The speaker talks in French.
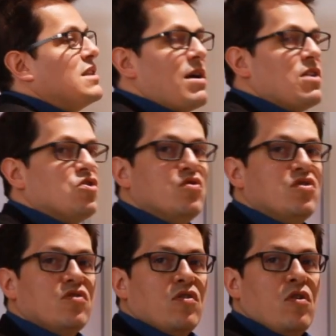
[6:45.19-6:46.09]
Ce n'est pas
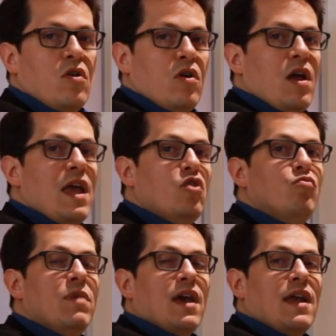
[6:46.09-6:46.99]
juste
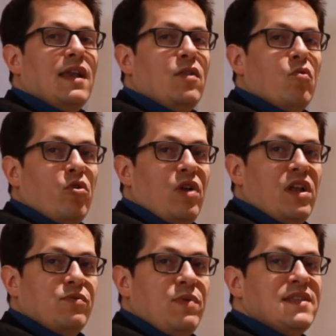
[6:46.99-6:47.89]
énumérer les nombres de la
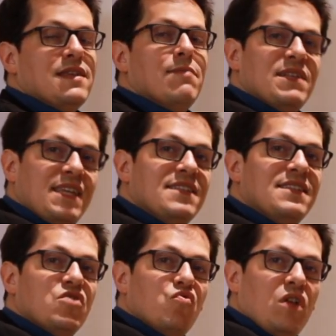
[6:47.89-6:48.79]
suite, mais c'est les
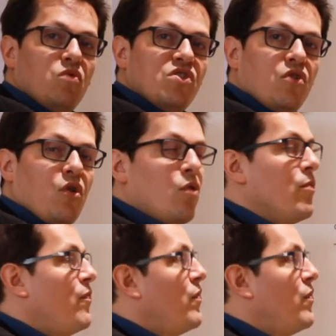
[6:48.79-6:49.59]
ajouter tous entre eux.